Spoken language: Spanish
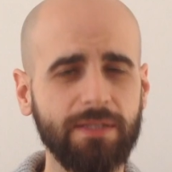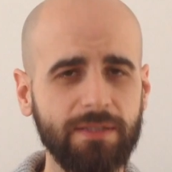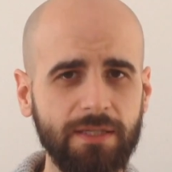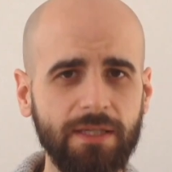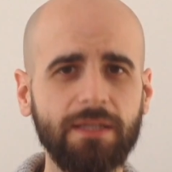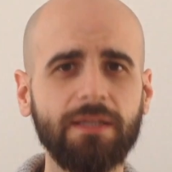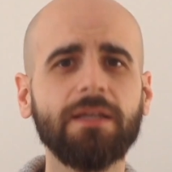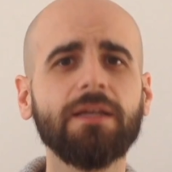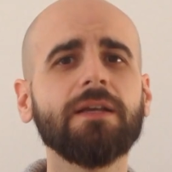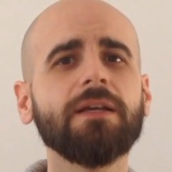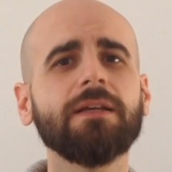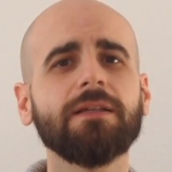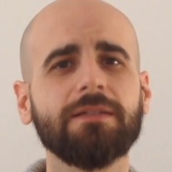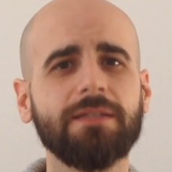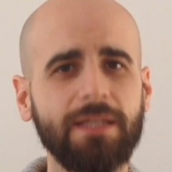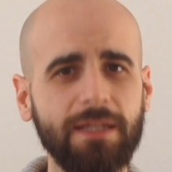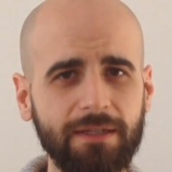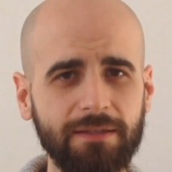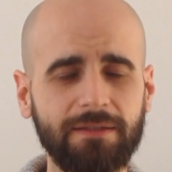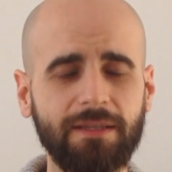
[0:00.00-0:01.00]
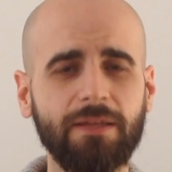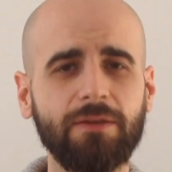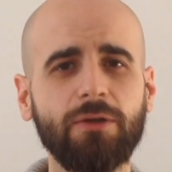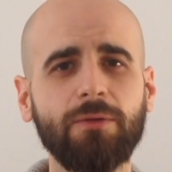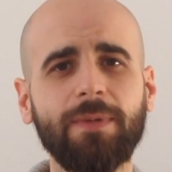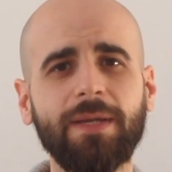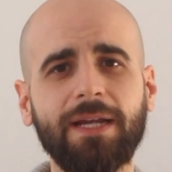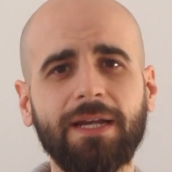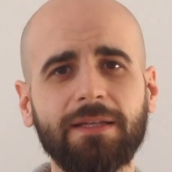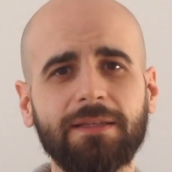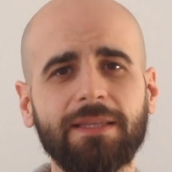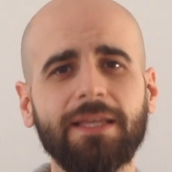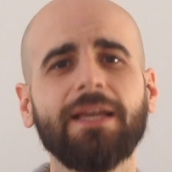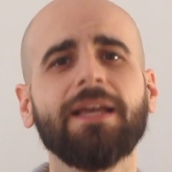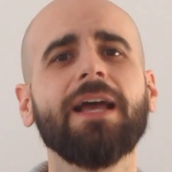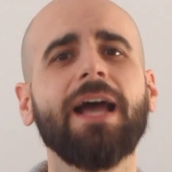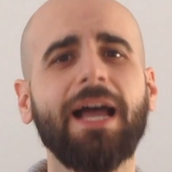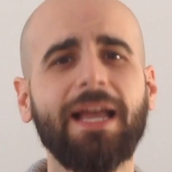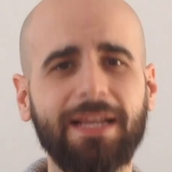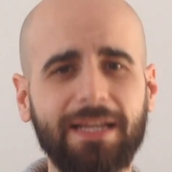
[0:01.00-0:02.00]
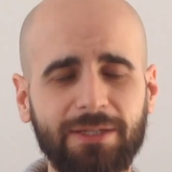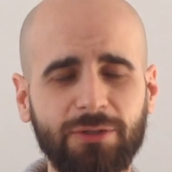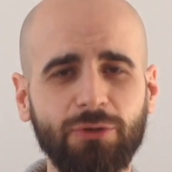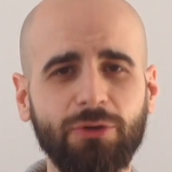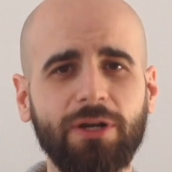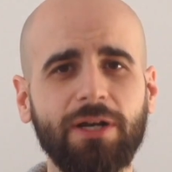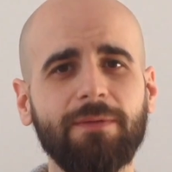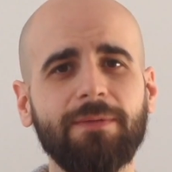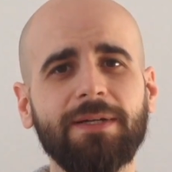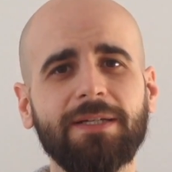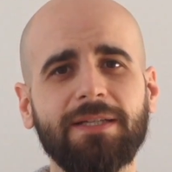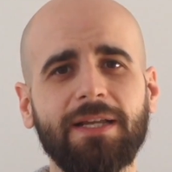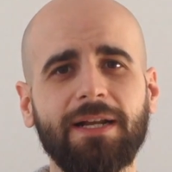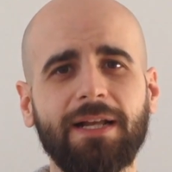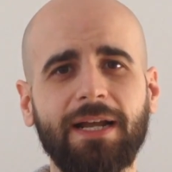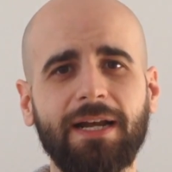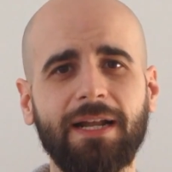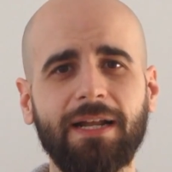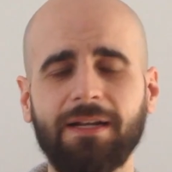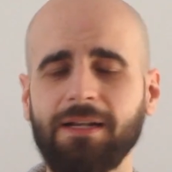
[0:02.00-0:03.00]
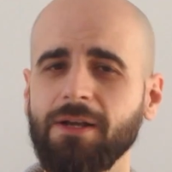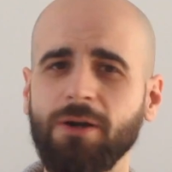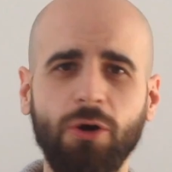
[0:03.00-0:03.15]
sí, sigue estando vigente. Hay que suscribirse al canal.